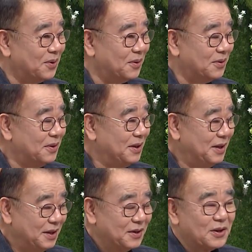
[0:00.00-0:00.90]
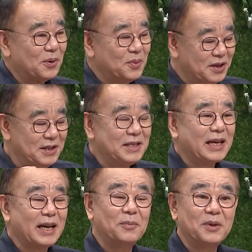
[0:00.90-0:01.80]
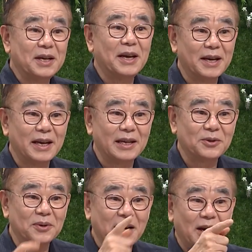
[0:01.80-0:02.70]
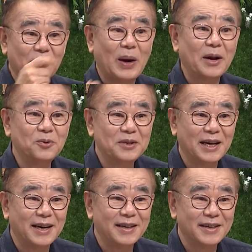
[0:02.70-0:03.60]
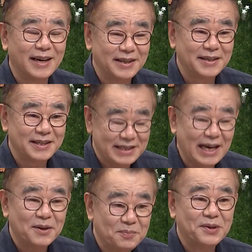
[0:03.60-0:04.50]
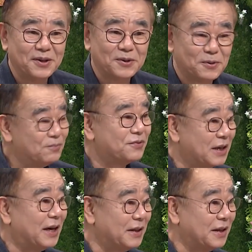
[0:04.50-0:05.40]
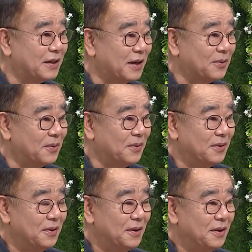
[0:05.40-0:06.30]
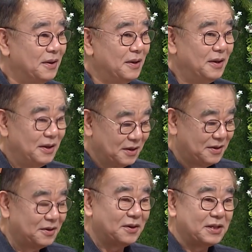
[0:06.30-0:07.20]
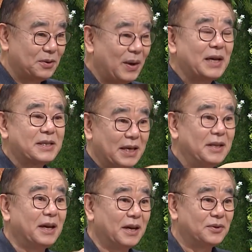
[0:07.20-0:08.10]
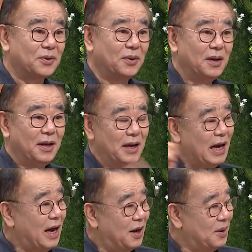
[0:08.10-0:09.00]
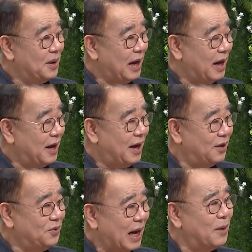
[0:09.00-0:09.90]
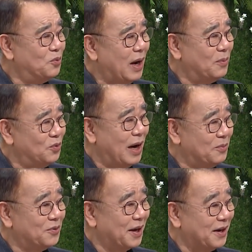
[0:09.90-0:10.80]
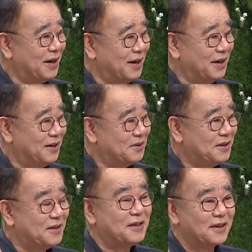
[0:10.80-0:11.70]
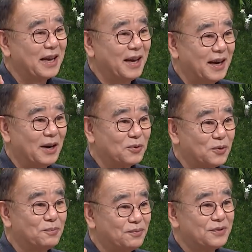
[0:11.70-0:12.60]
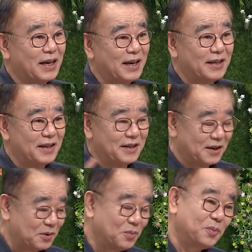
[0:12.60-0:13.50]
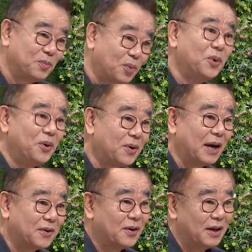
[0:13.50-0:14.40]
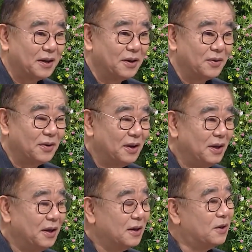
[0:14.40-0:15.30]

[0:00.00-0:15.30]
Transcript: 네. 그러면은 이 사람들이 얘기하죠. 내가 관원장한테 잘 빌어서 부자가 됐다고. 네. 그것이 확산되겠죠. 아, 아무 아무 아무개가 그렇게 해갖고는 부자가 됐다. 그러면 몰려갈 거 아니에요. 음.